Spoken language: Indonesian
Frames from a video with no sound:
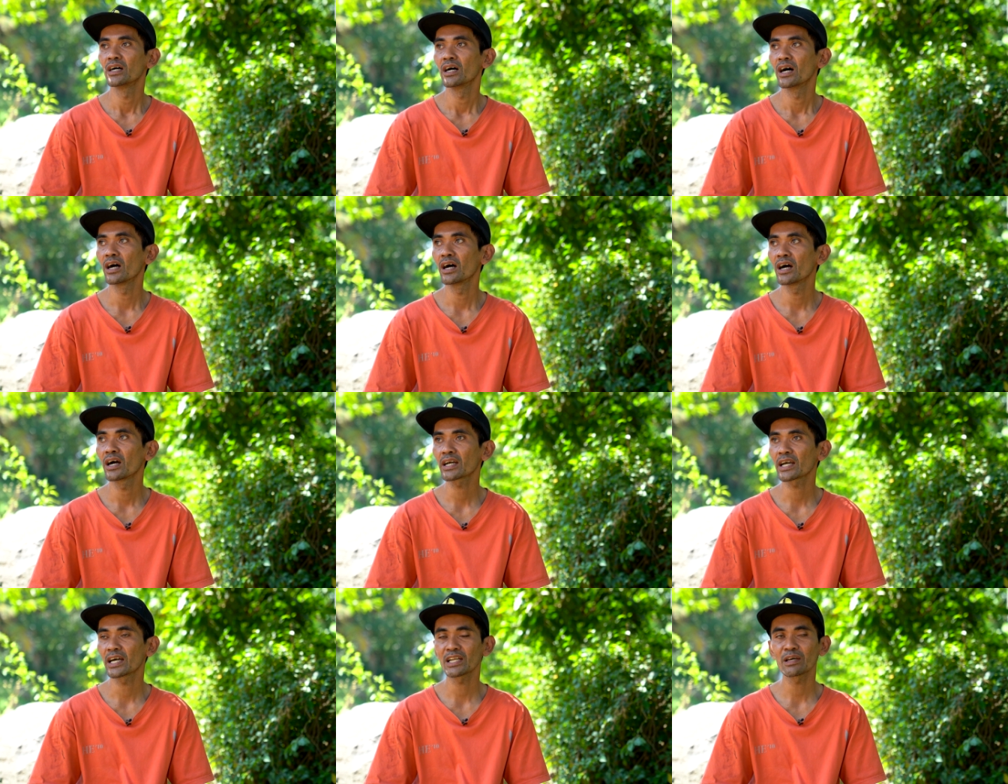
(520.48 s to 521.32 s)

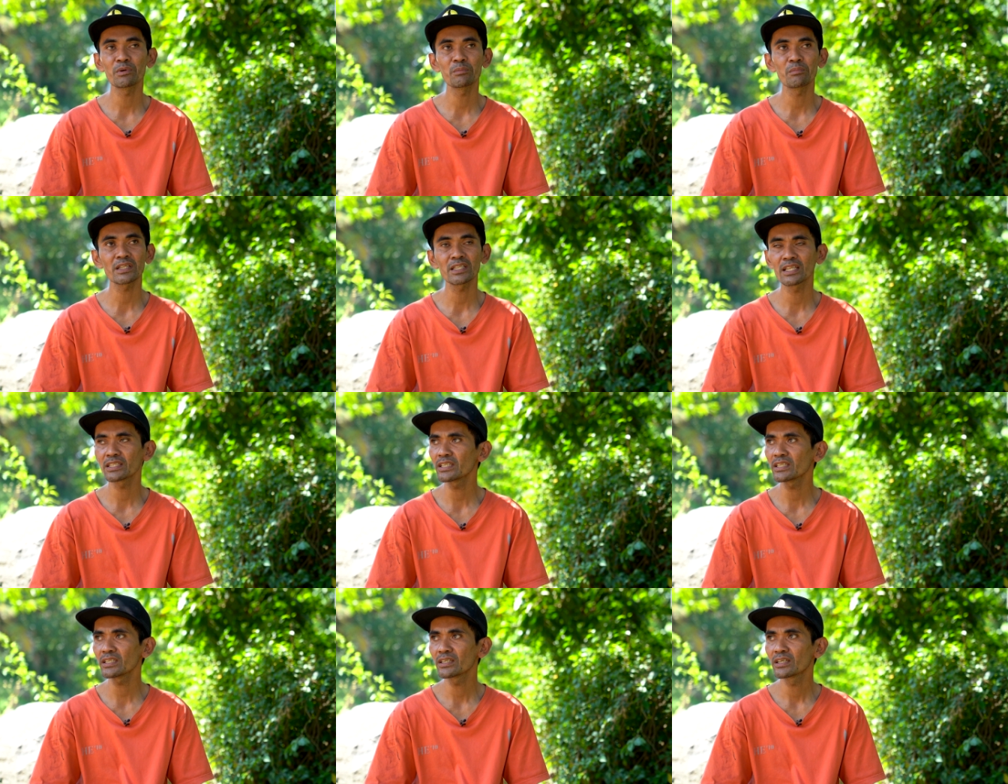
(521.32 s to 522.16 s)
uh, karena memang
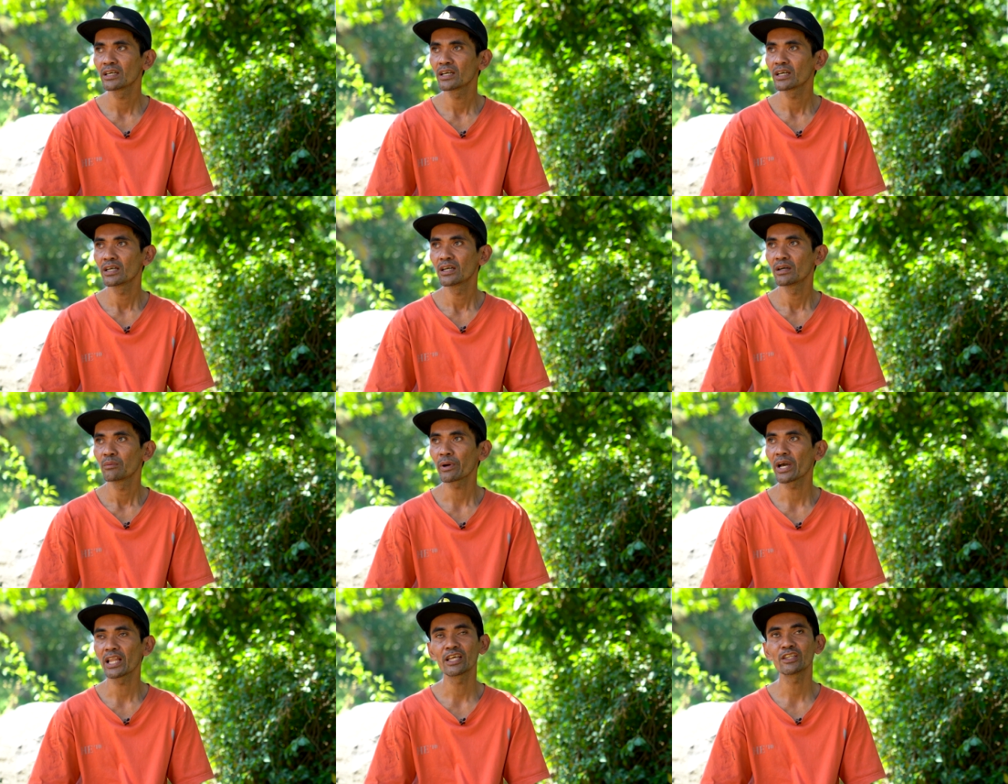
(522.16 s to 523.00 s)
nanti
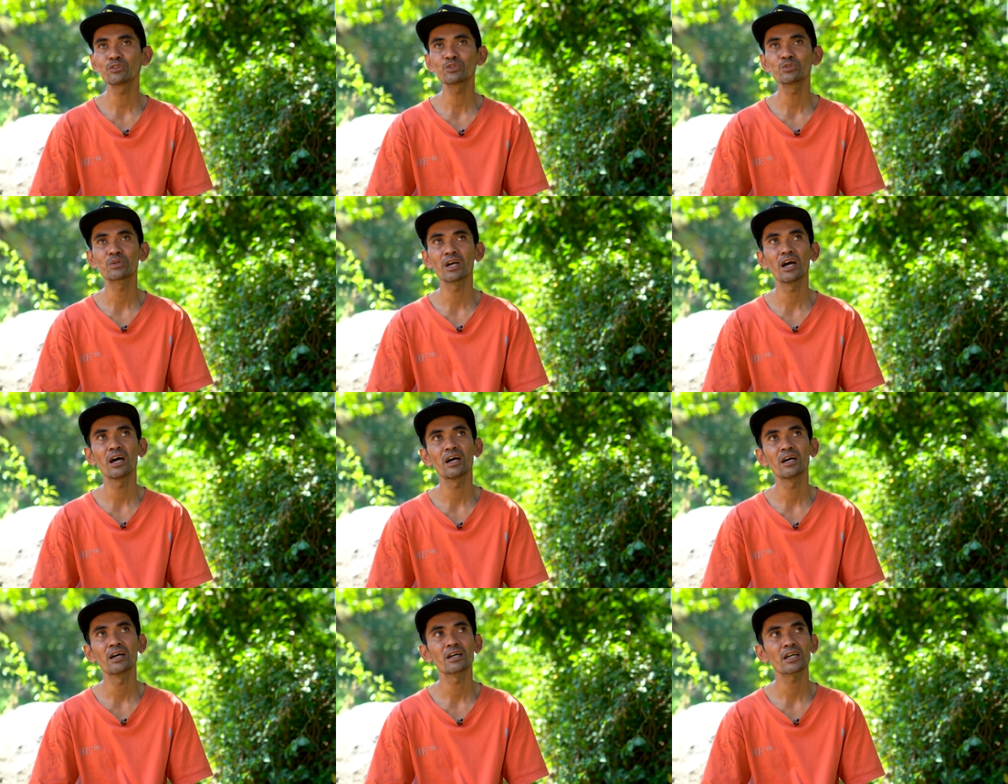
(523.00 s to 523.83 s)
PLN itu
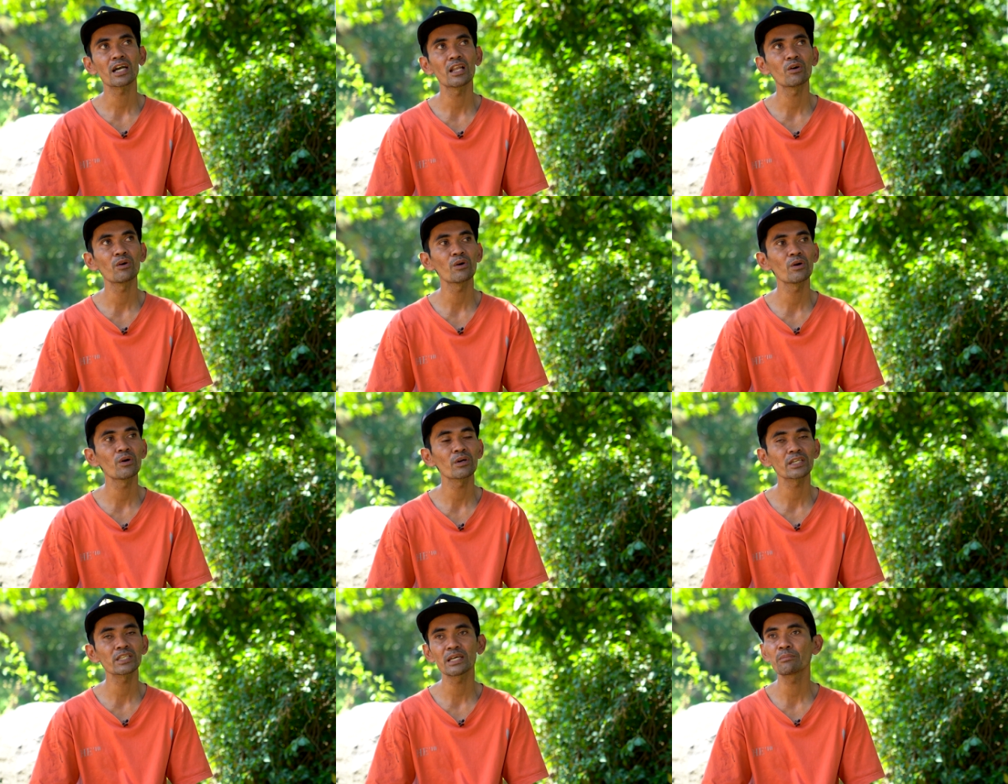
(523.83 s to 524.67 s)
juga
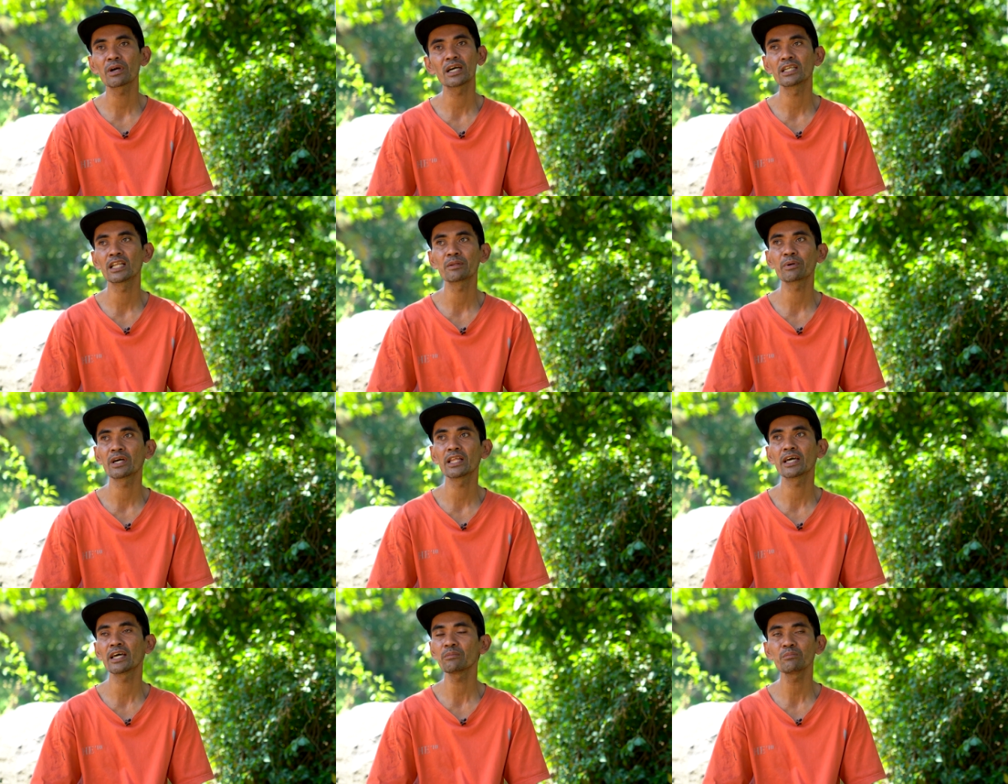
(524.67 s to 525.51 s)
kalau kita mengandalkan
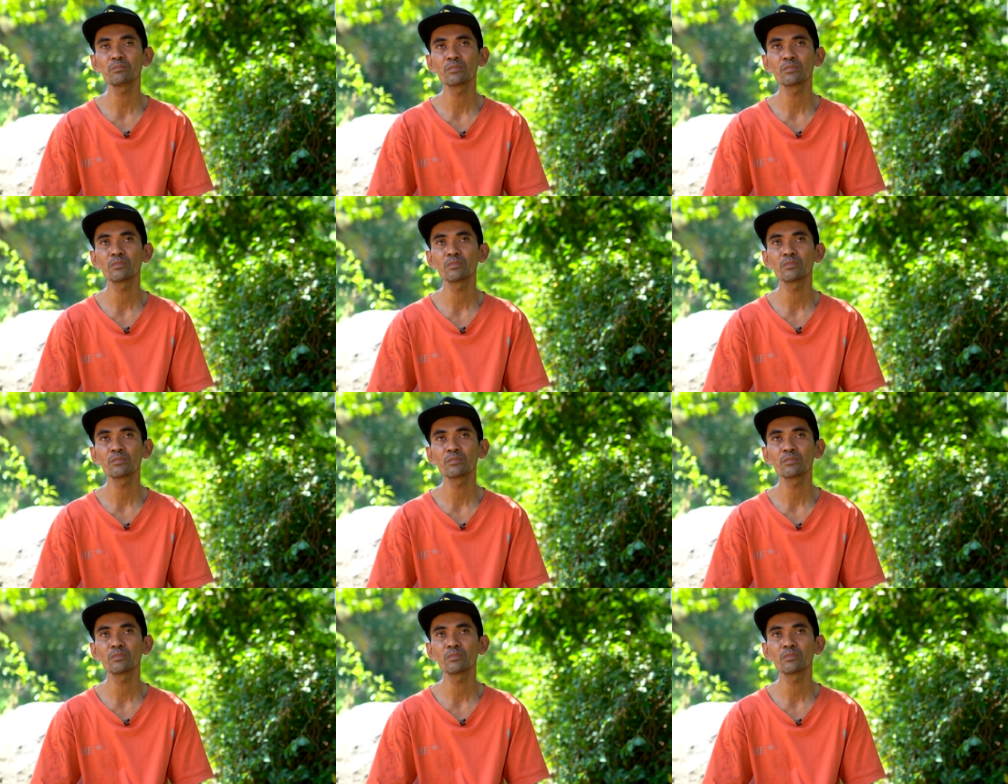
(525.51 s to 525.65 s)
PLN